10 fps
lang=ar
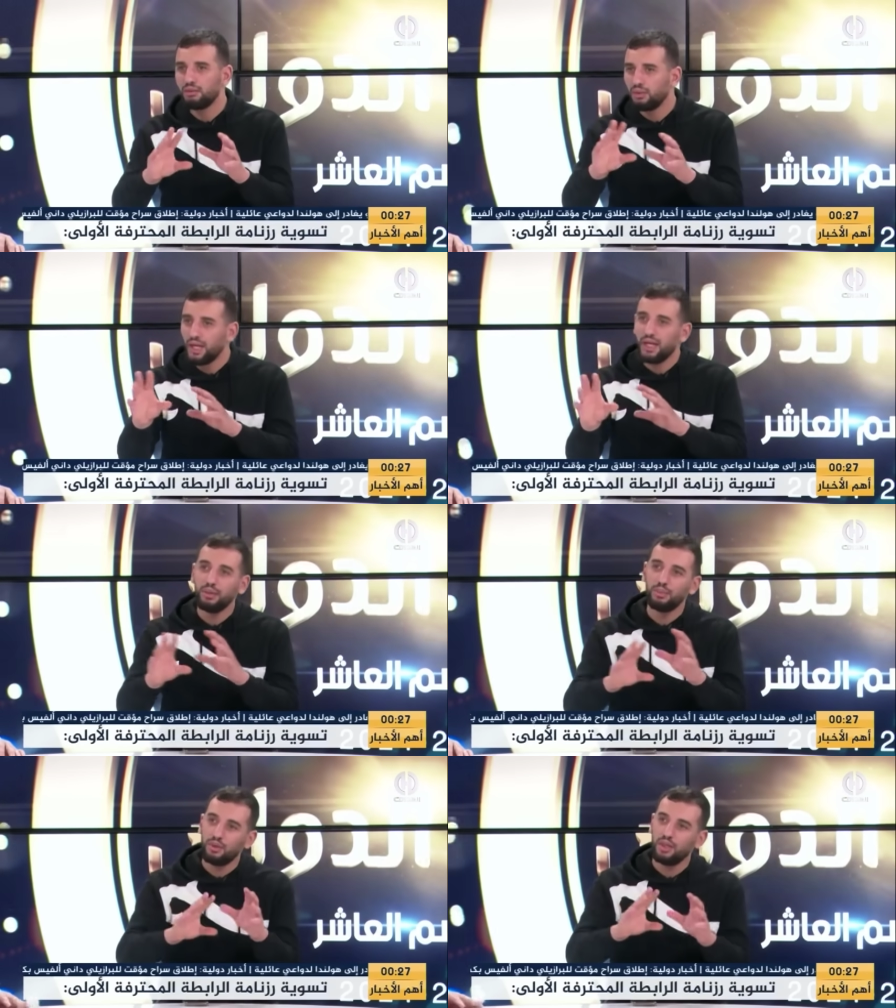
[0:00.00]

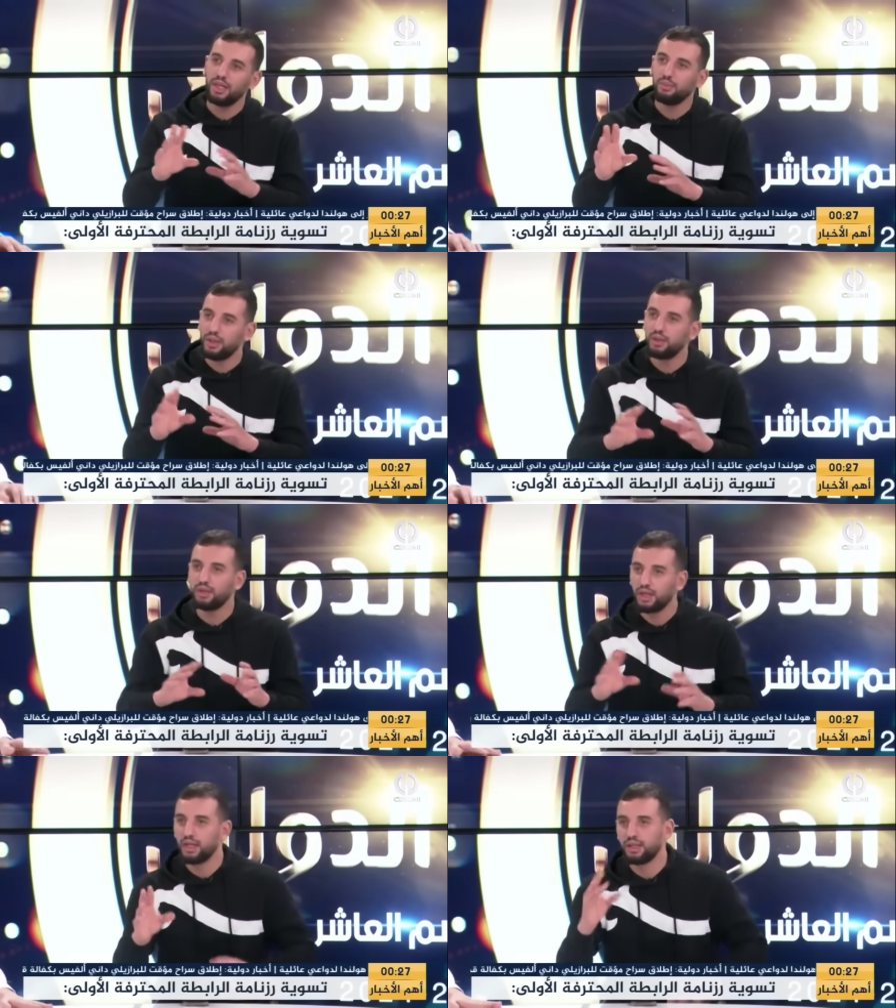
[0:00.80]
لاعب او لاعبين او
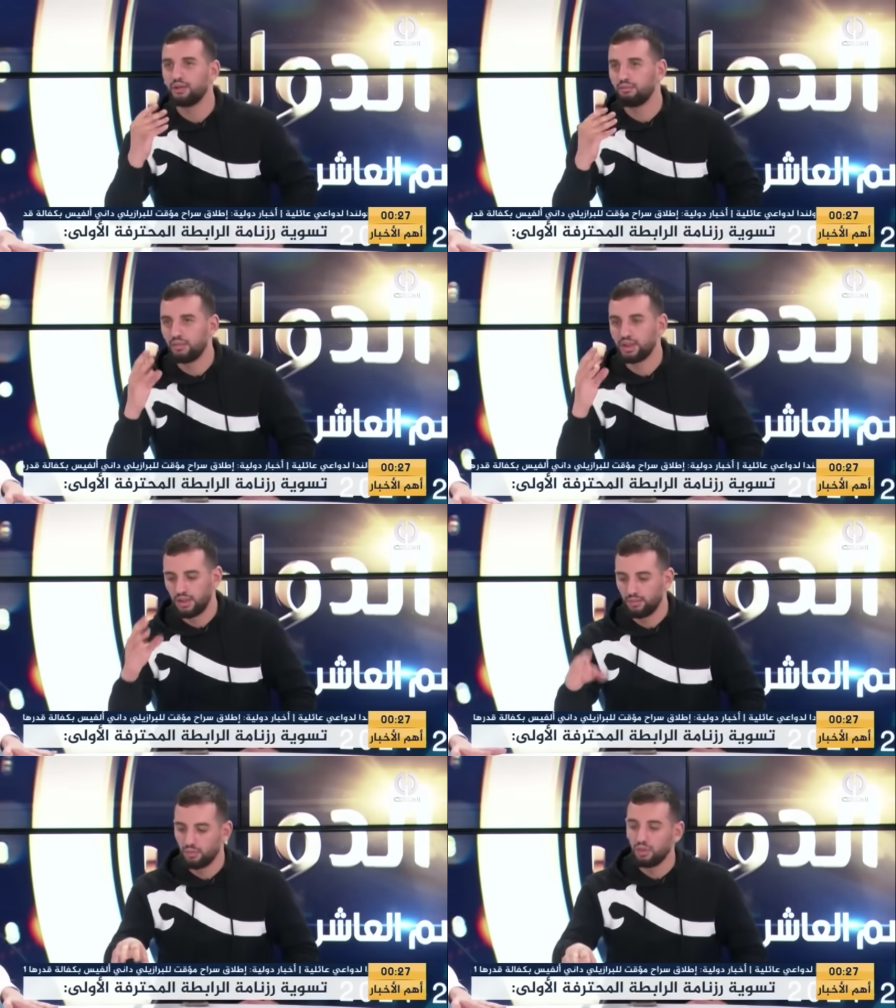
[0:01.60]
ثلاثه
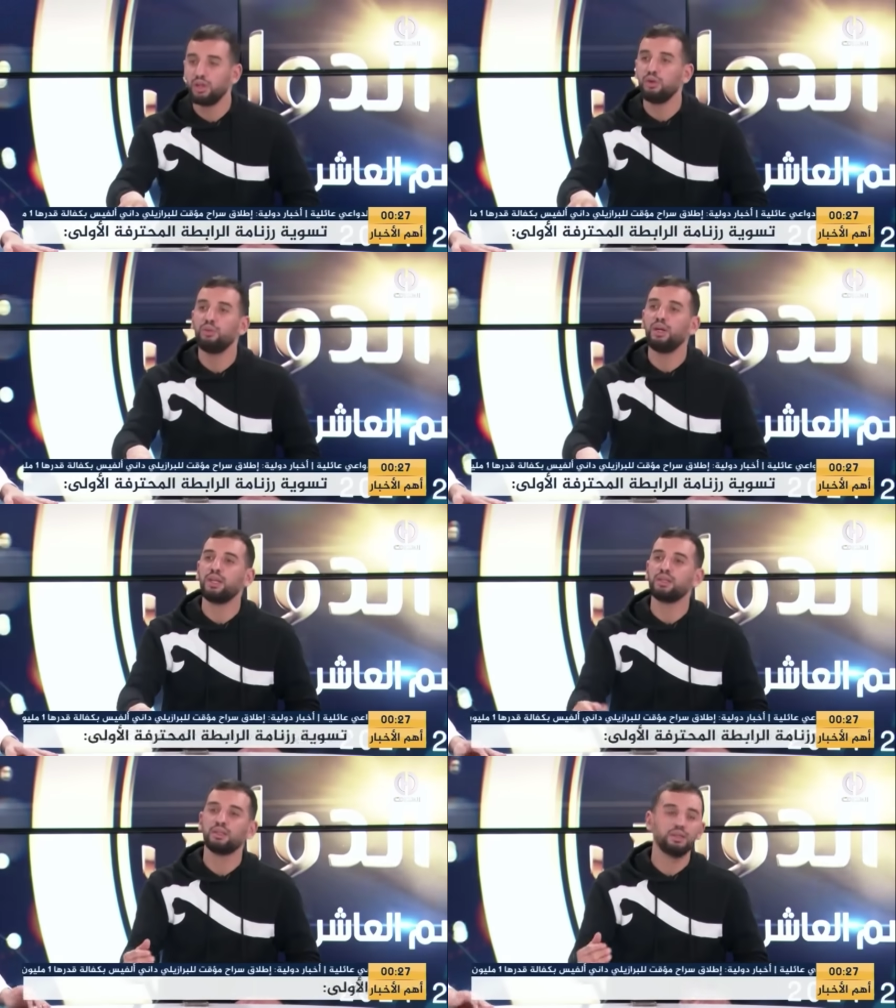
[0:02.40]
ماكسيموم نظن انه
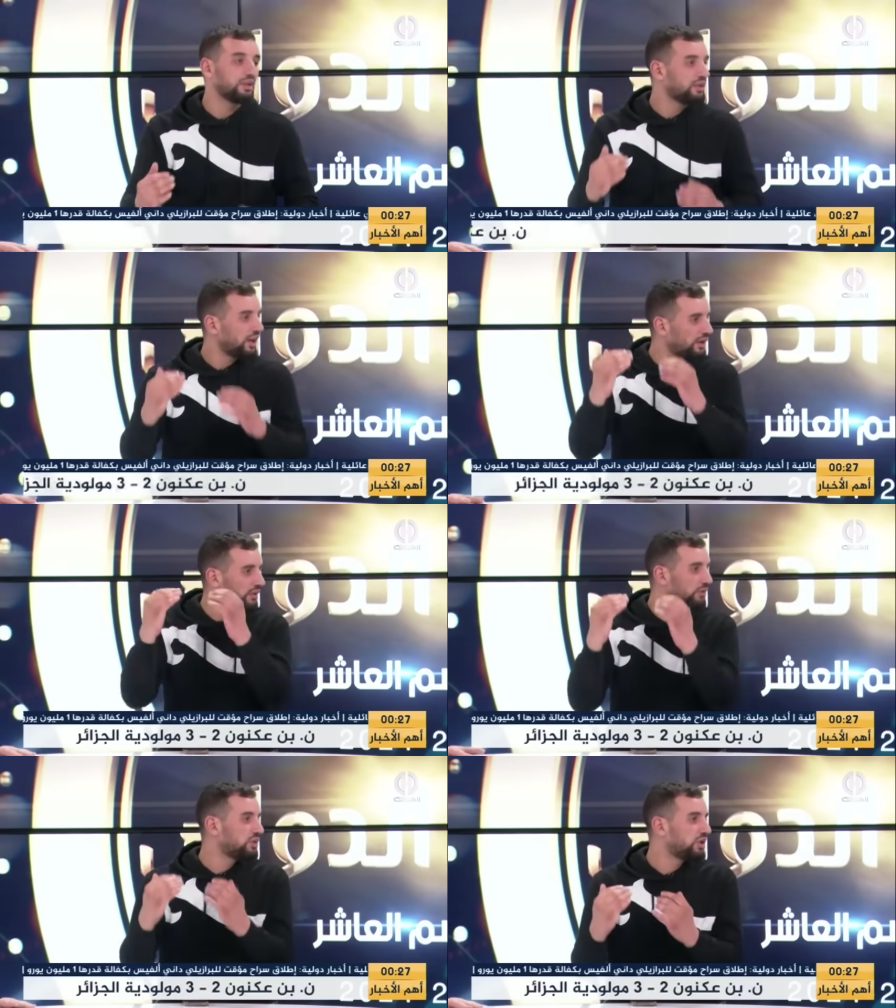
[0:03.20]
محرز
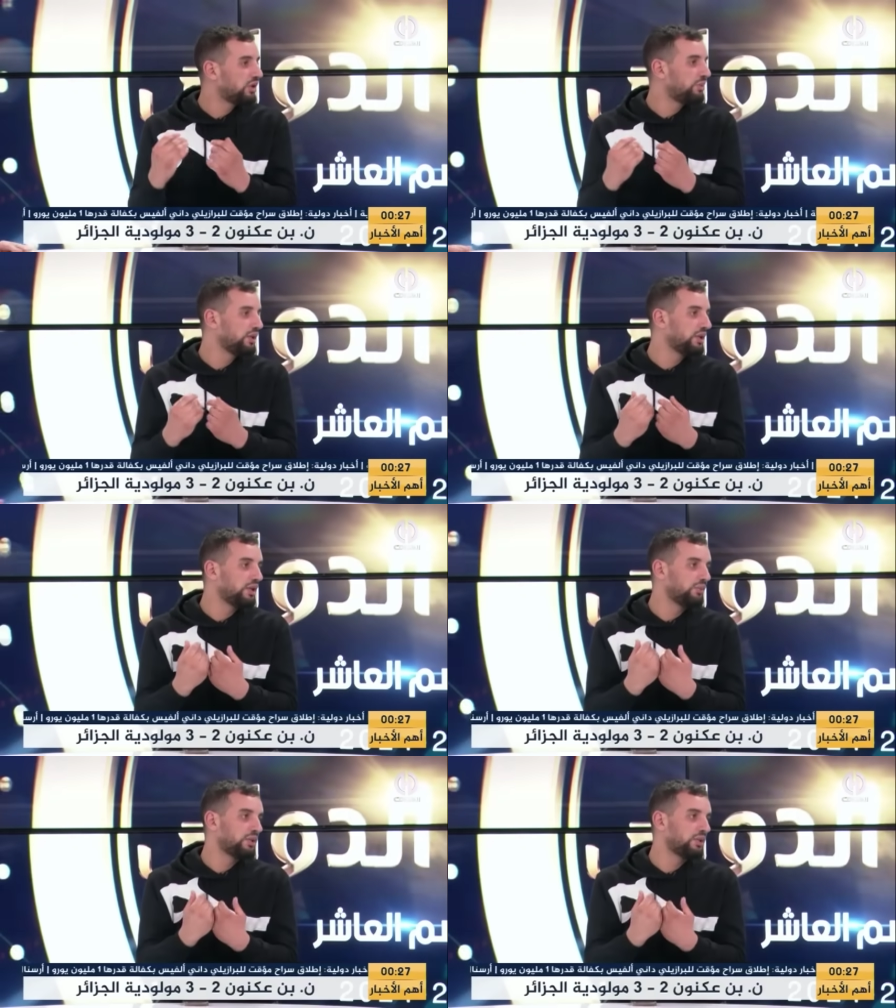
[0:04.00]
انخفض مستوى بدنيا